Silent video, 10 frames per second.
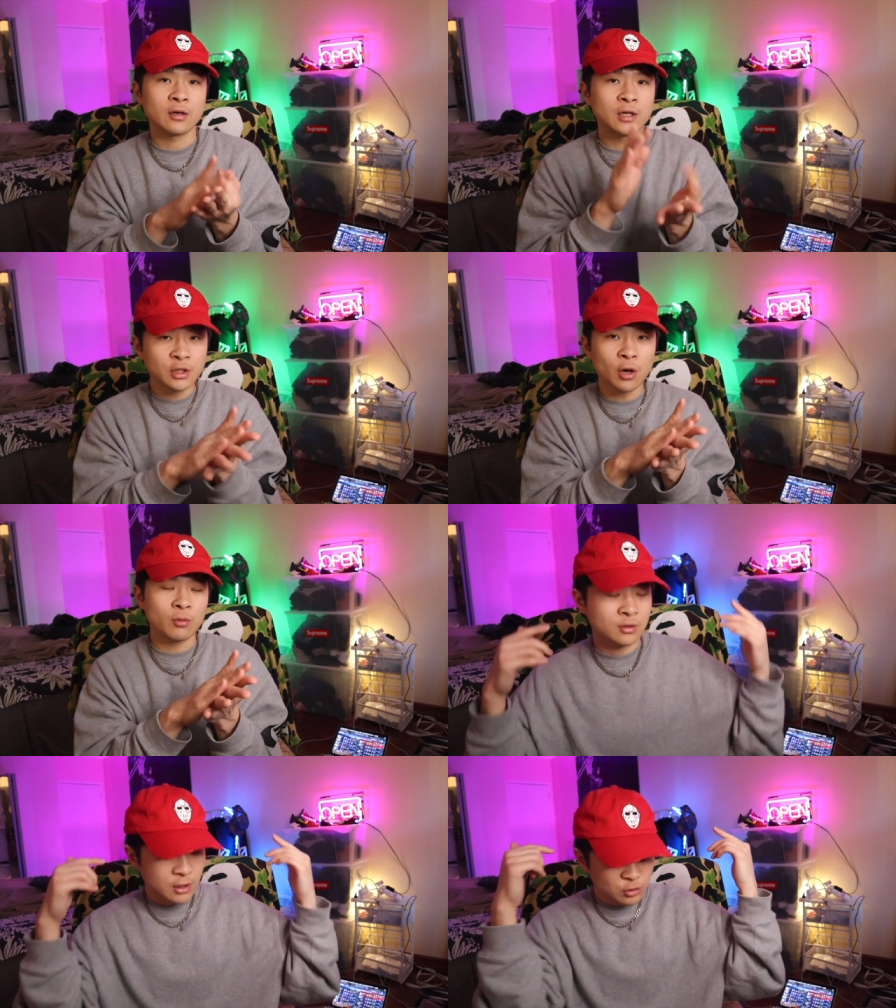利用
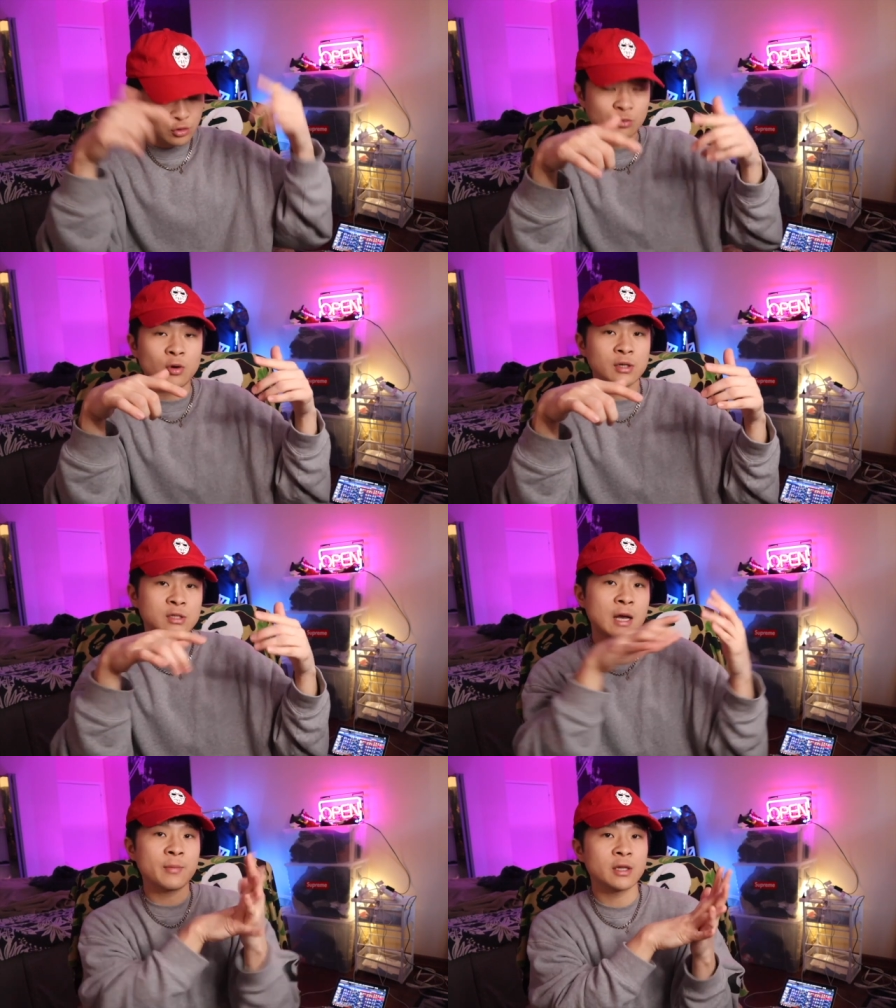根据我
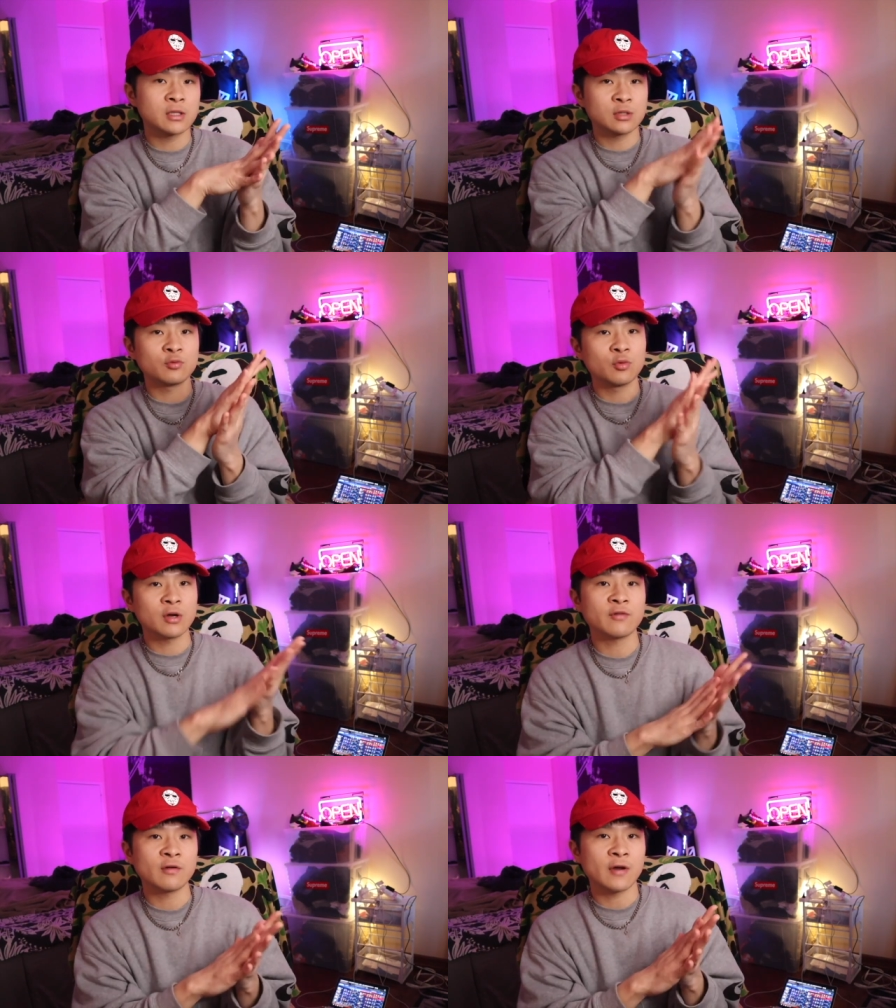上面的这五
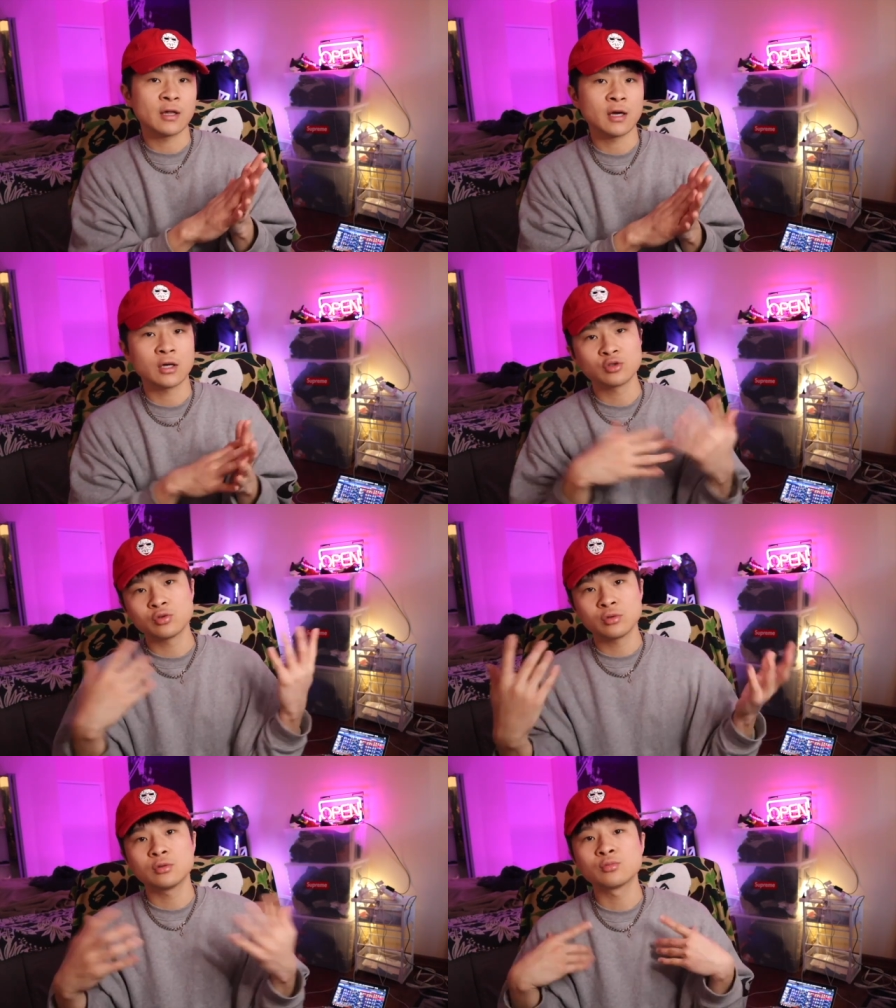个方法呢，
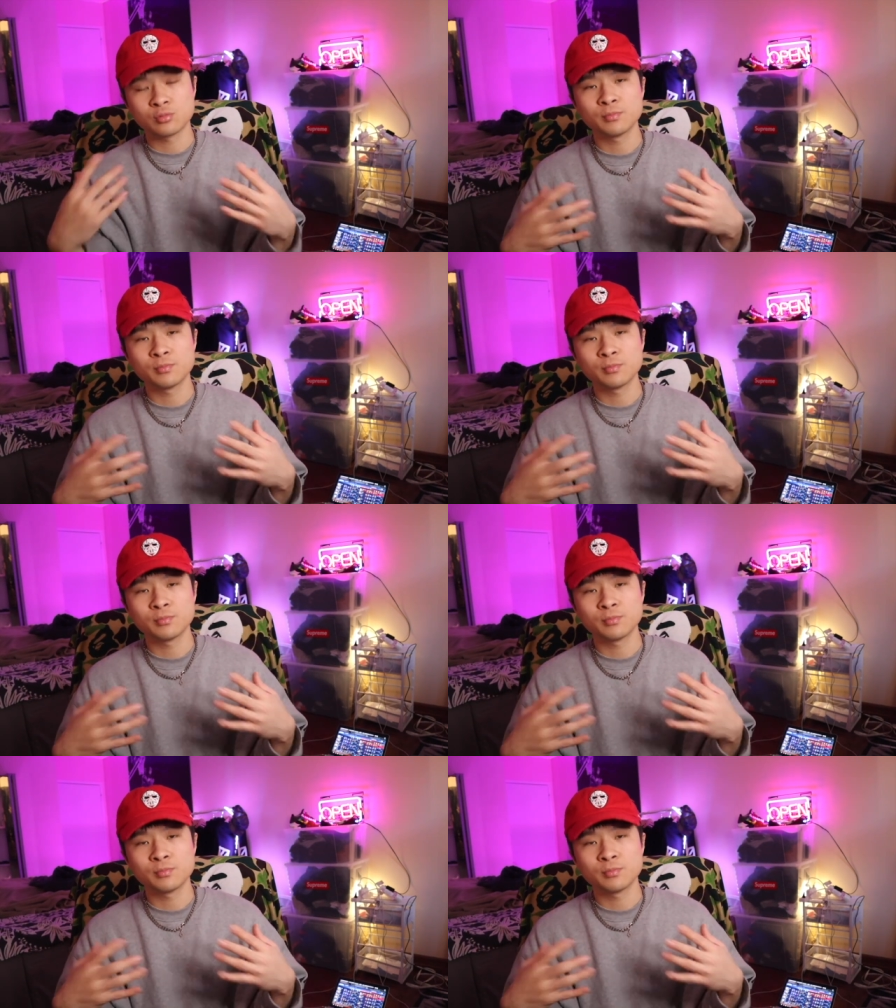去